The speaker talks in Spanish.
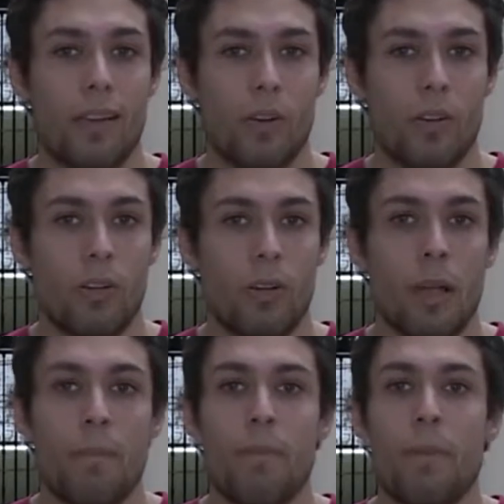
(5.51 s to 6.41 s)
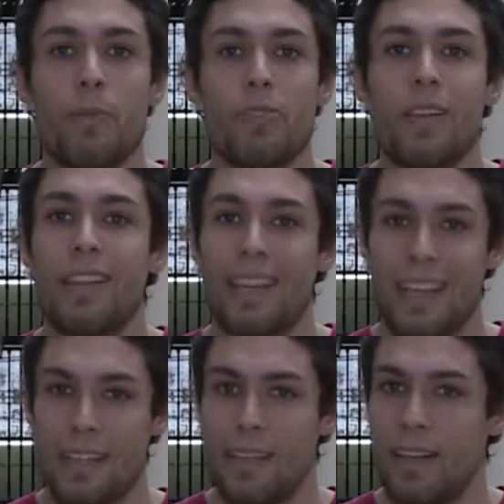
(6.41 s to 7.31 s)
de colon. Vemos de
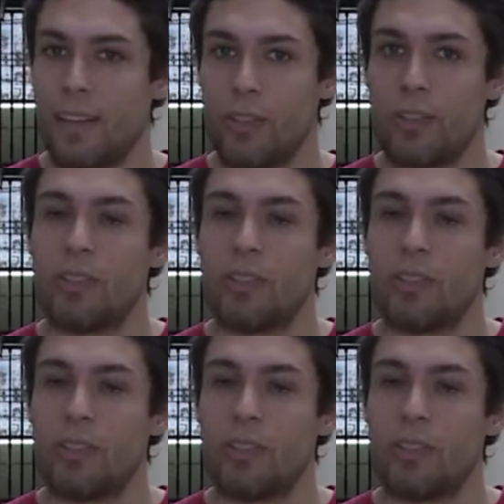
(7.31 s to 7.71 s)
qué se trató.